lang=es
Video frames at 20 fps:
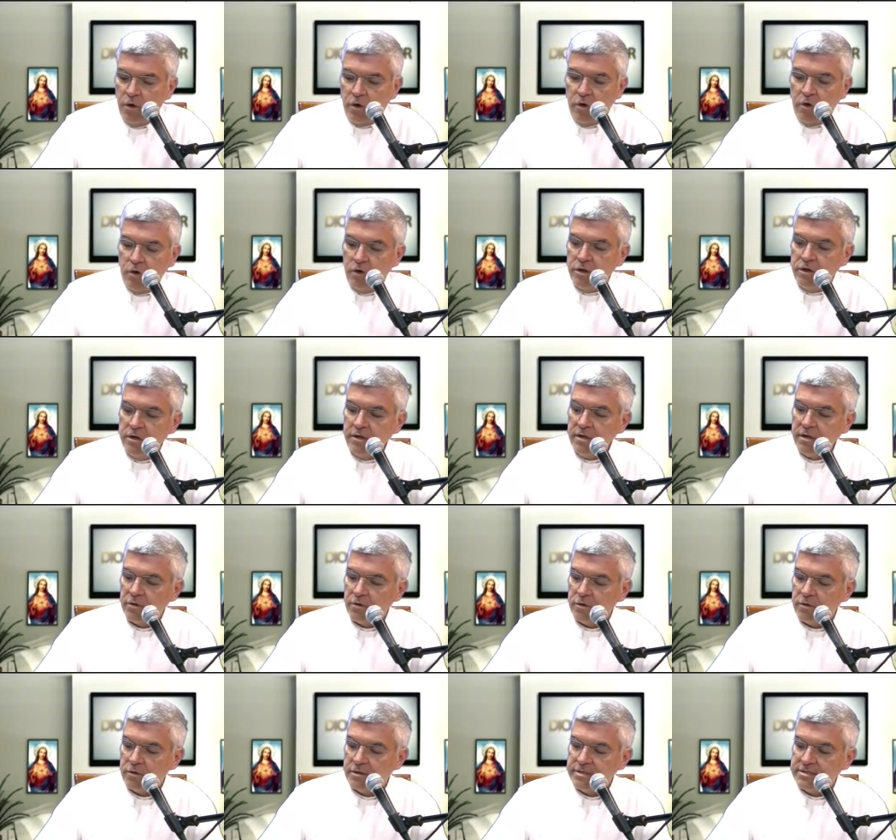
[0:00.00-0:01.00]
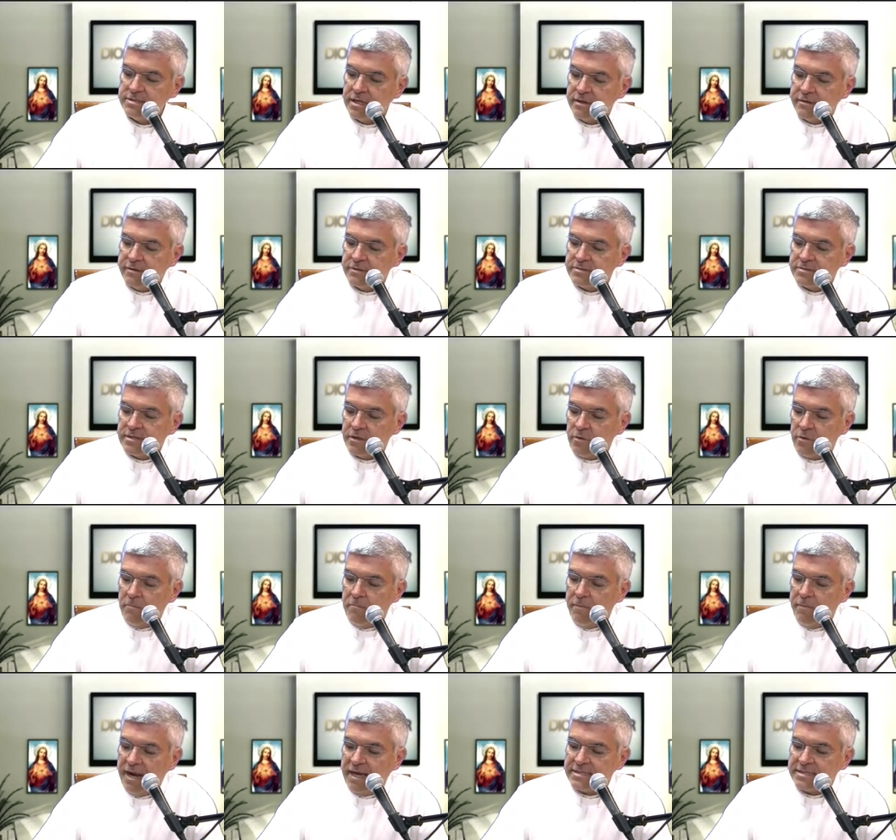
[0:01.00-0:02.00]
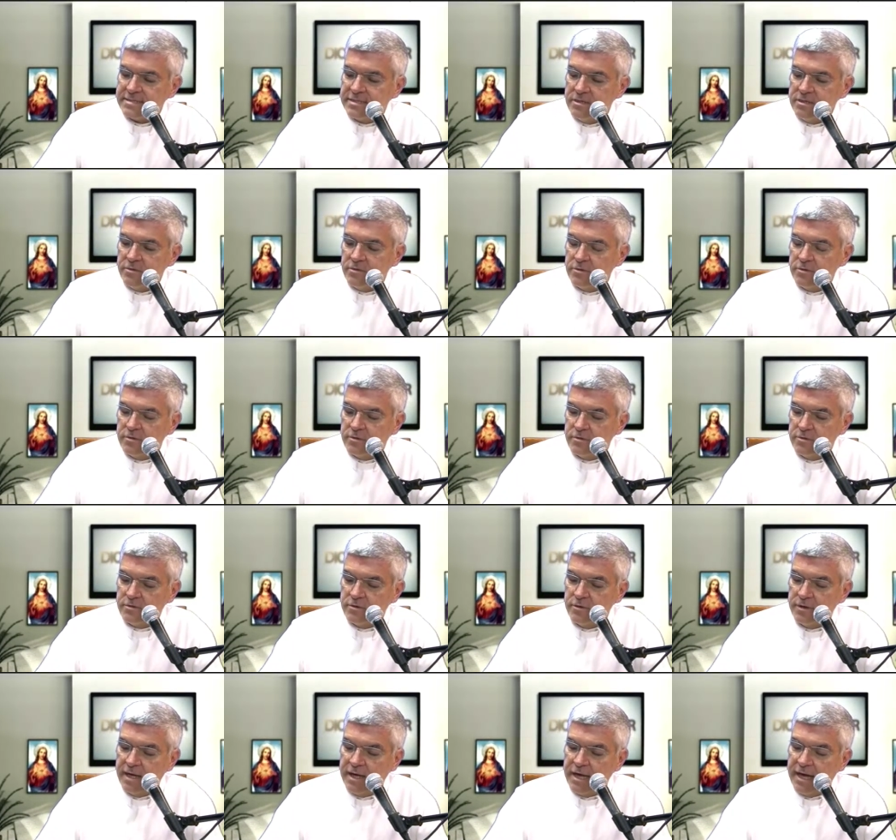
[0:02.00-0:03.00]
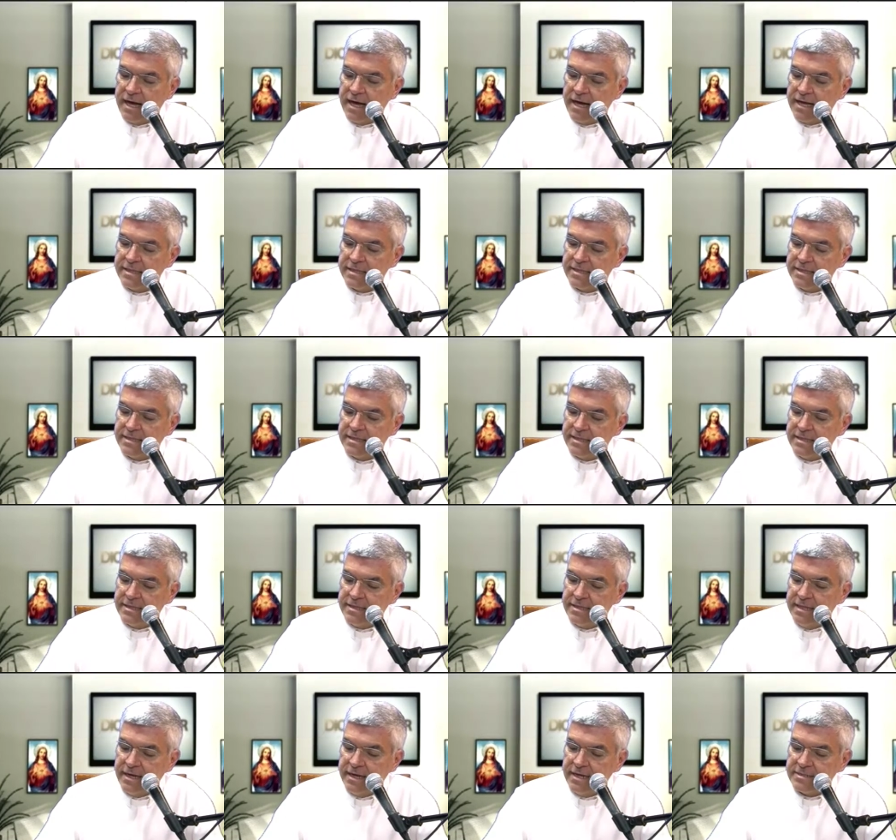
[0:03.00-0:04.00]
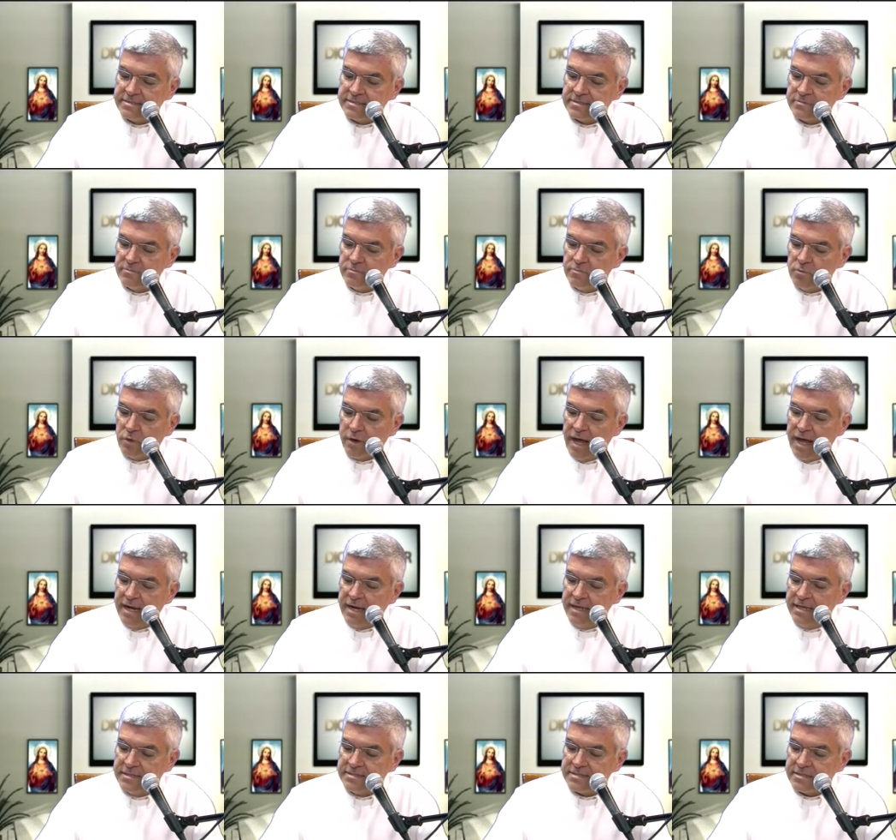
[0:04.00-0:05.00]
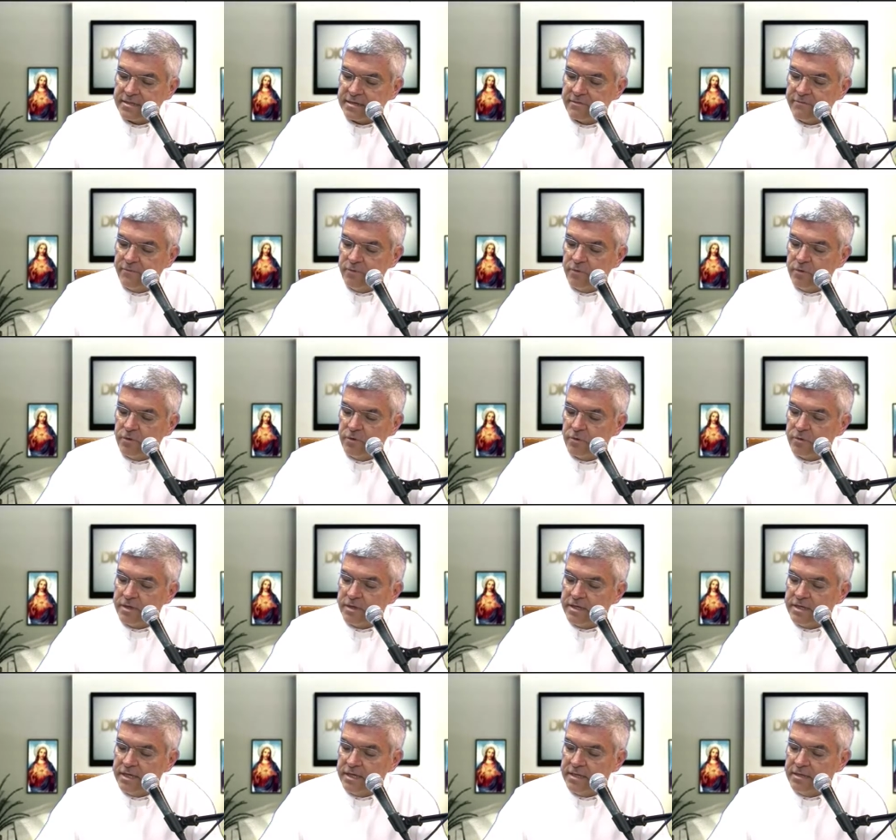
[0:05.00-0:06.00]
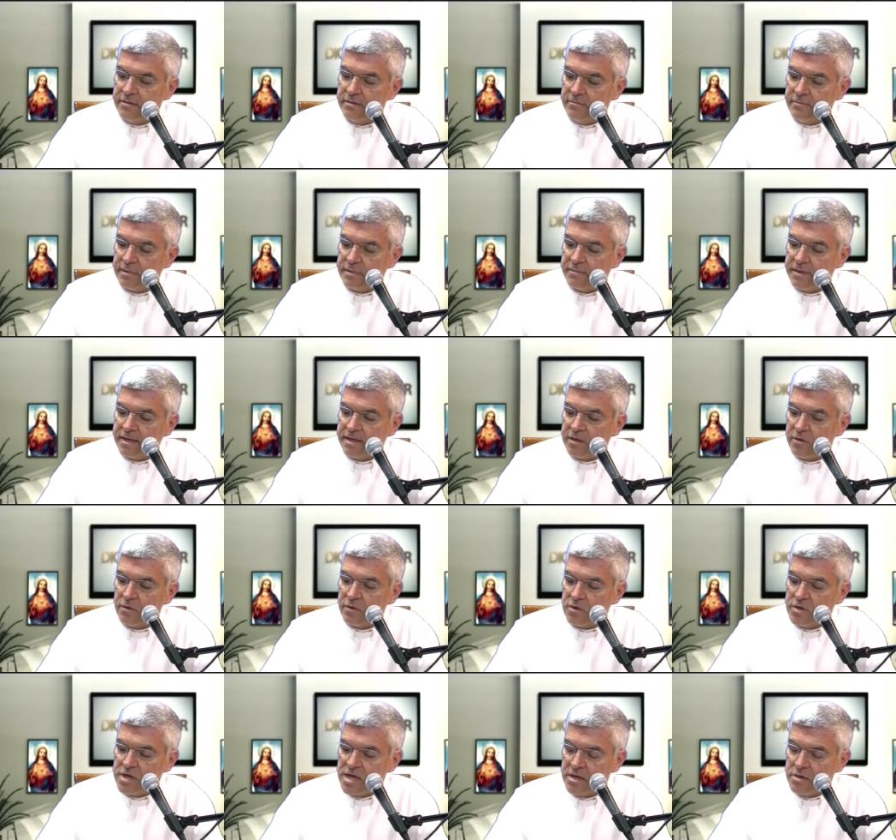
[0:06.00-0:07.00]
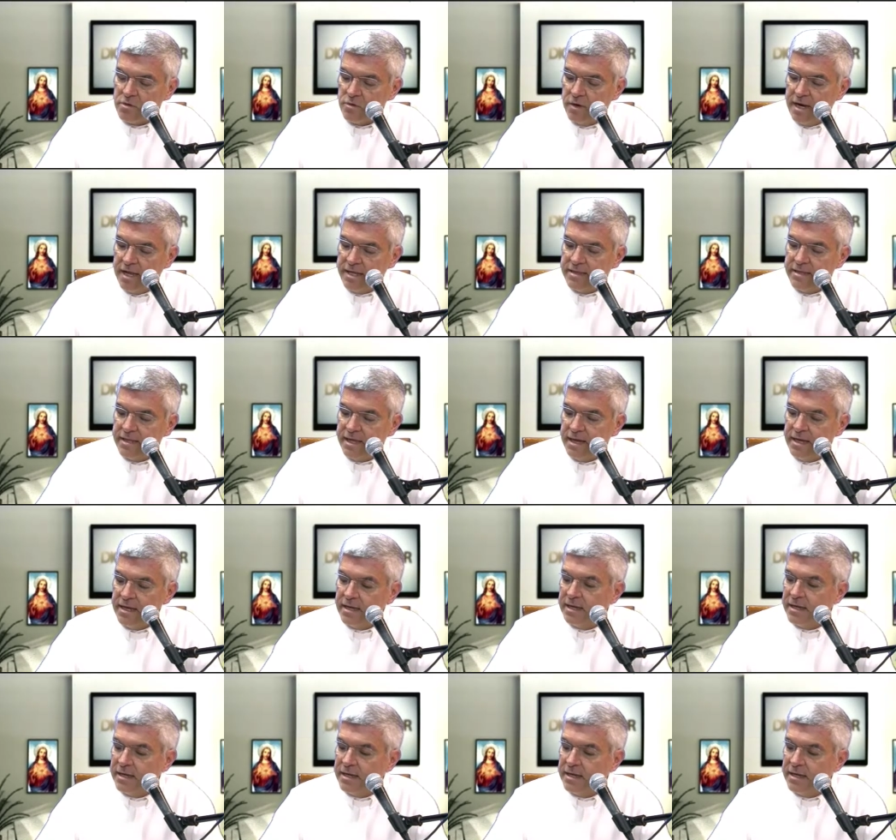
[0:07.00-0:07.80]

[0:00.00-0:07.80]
Hoy, hoy celebramos a don Plácido Andrés Morales, Refugio Guillén, mamá de doña Yolanda.